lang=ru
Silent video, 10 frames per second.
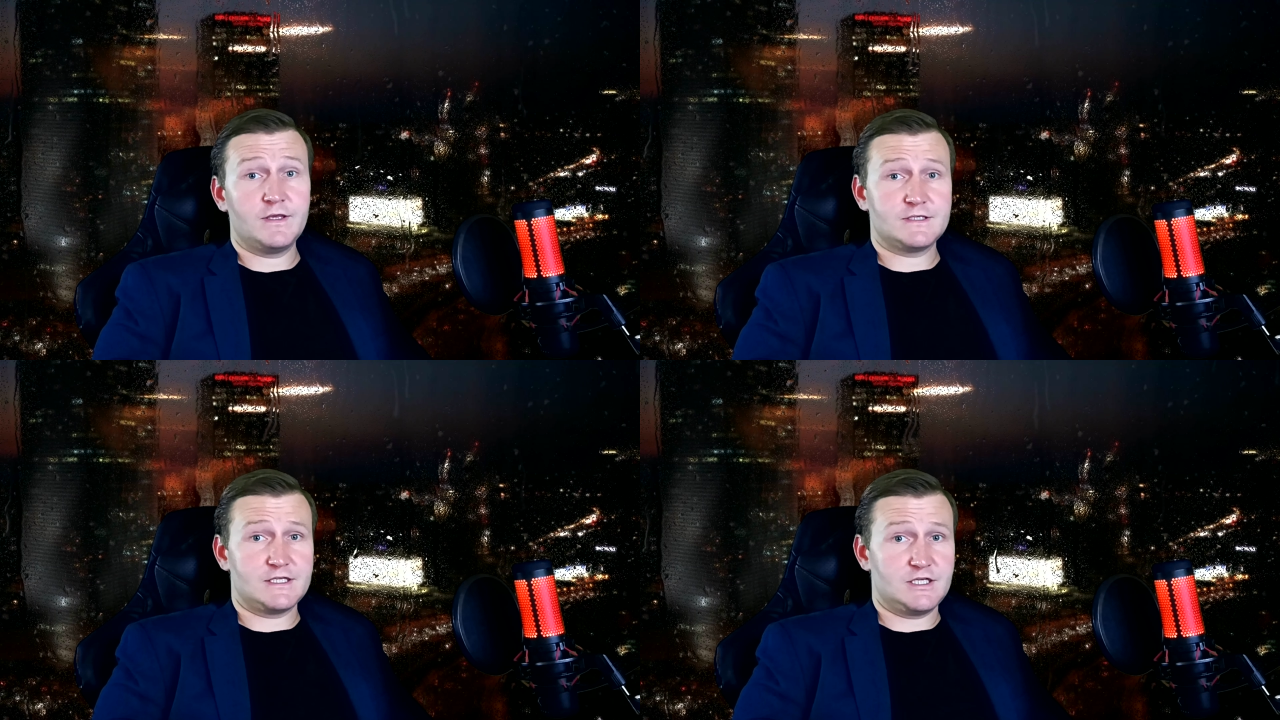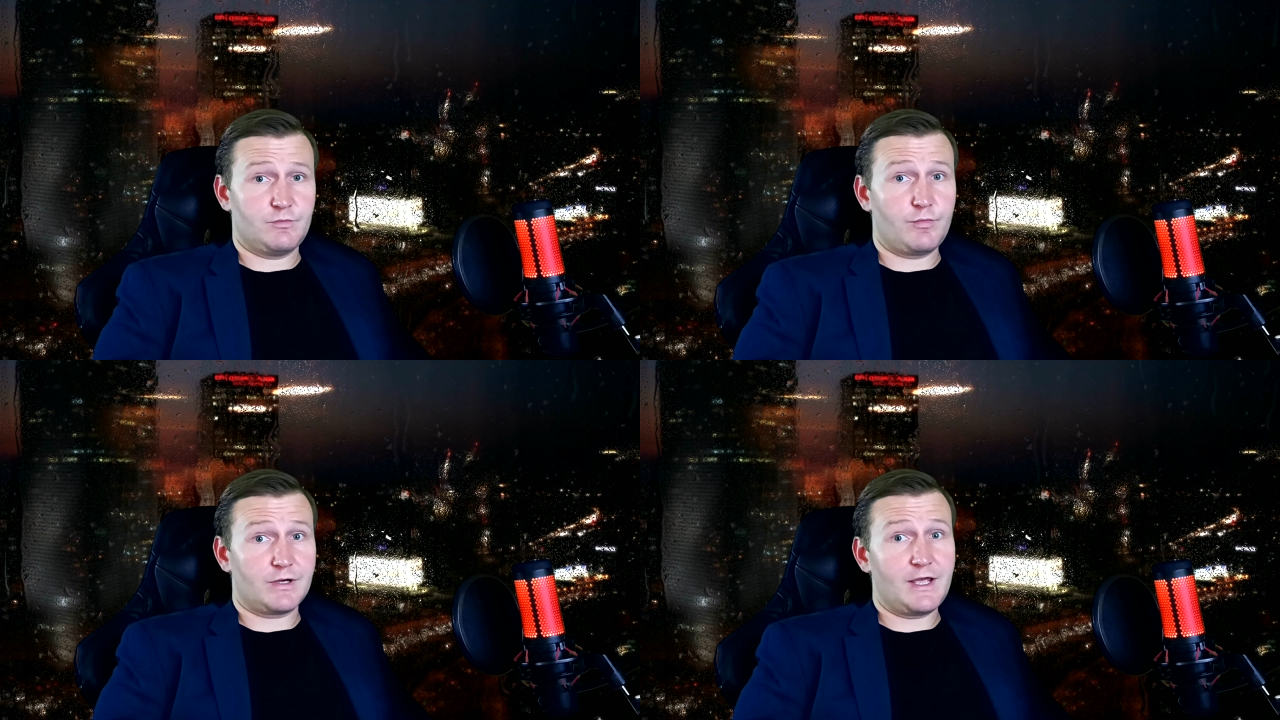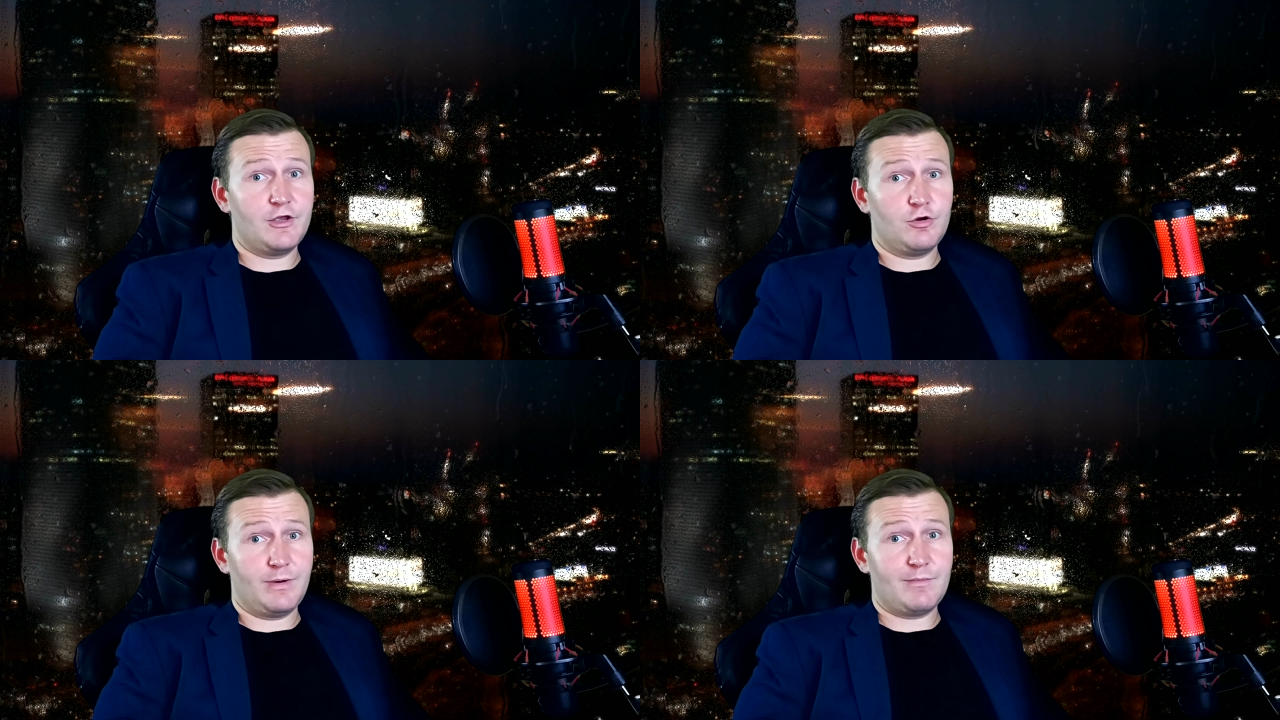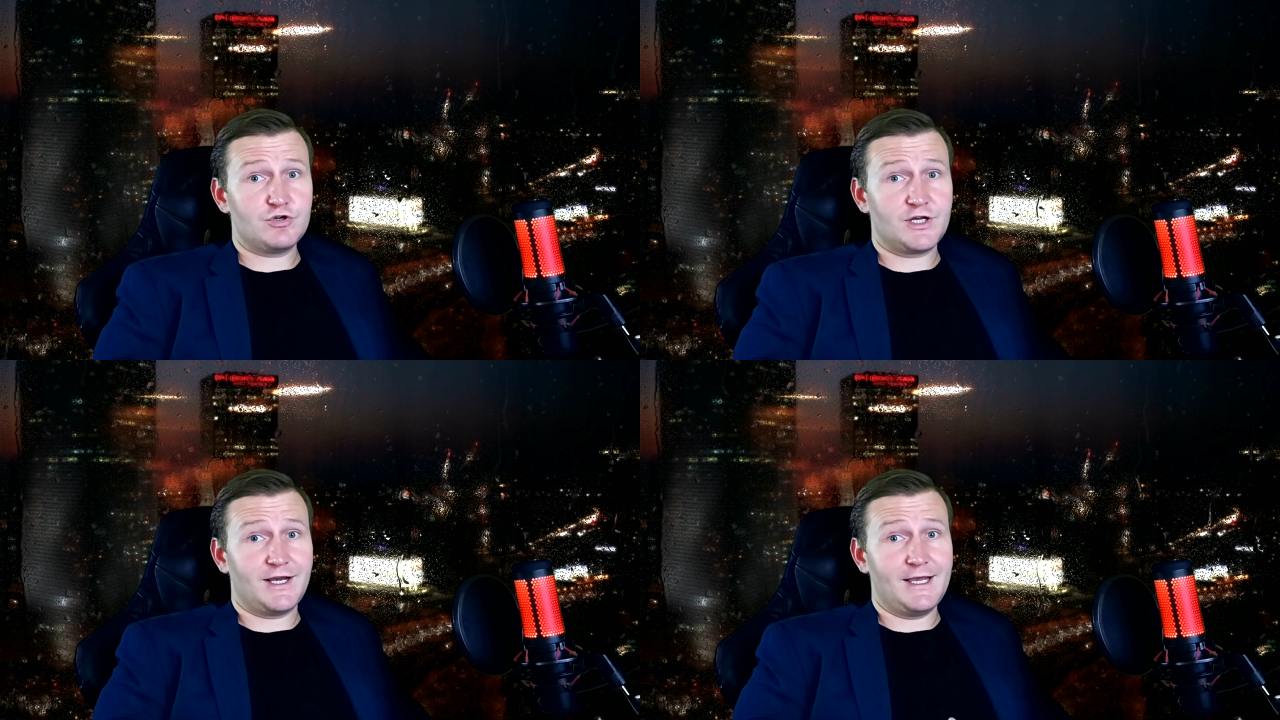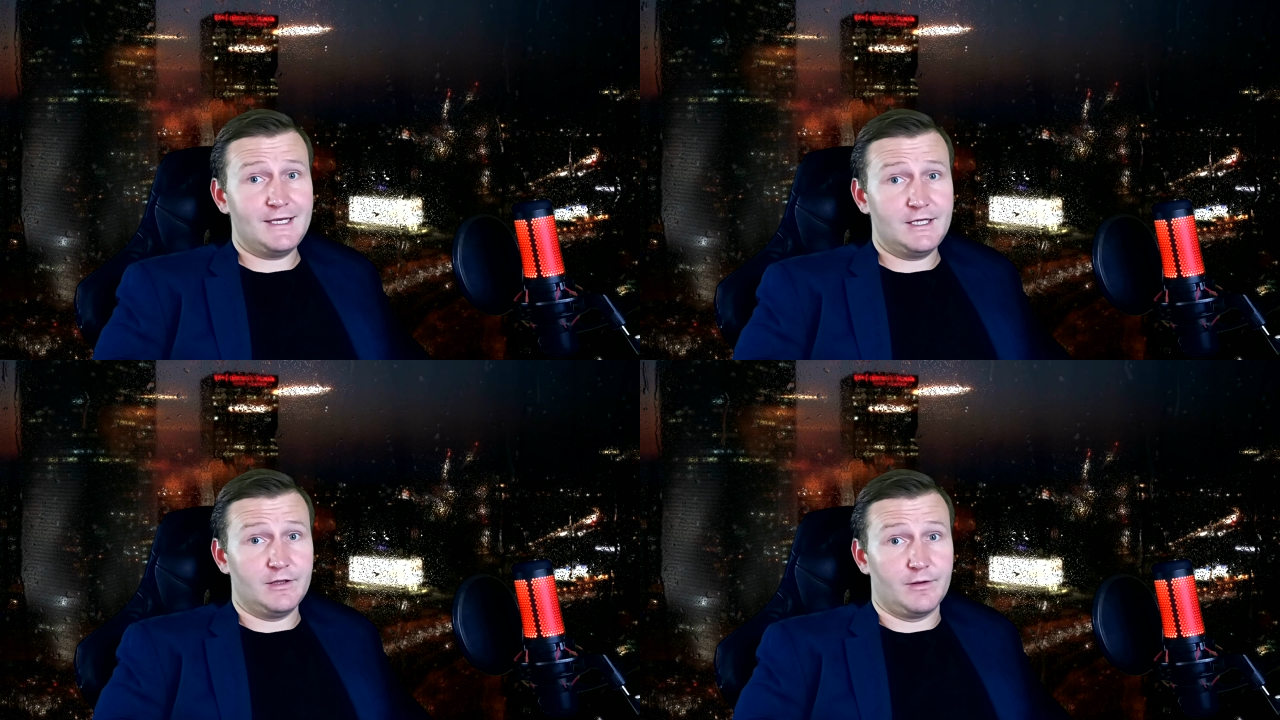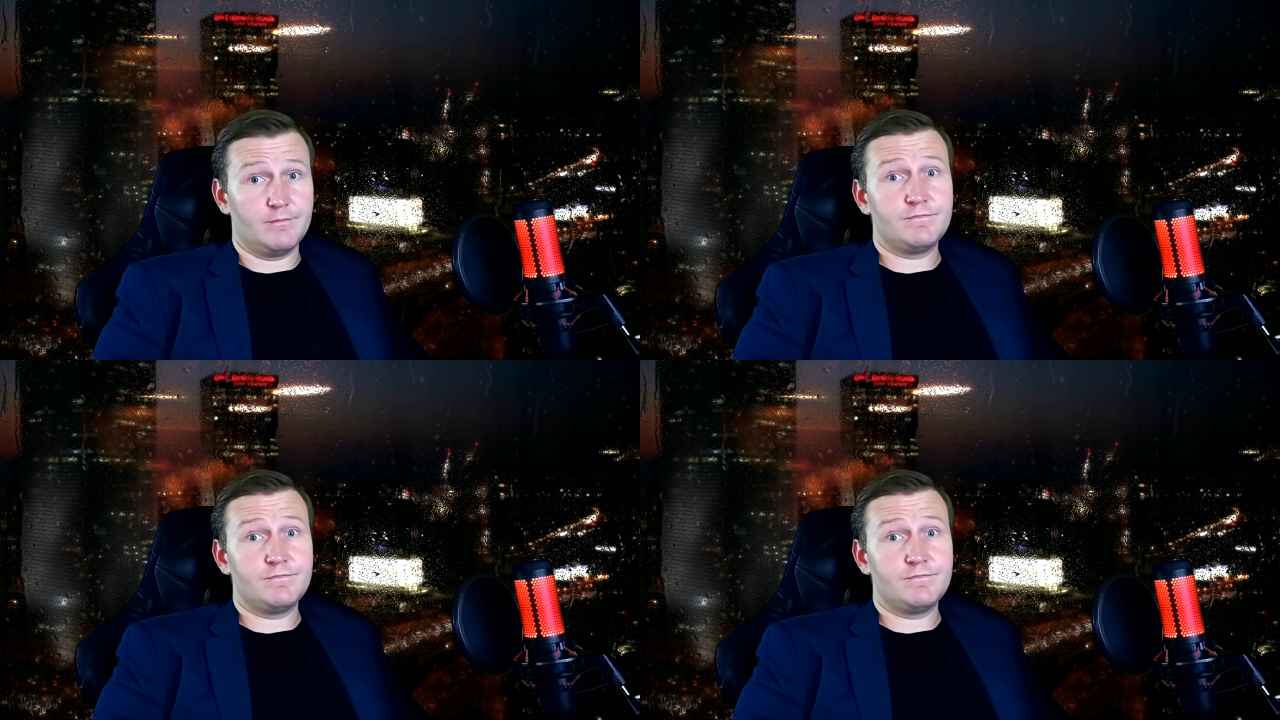и затем умерла ее бабушка Айлин.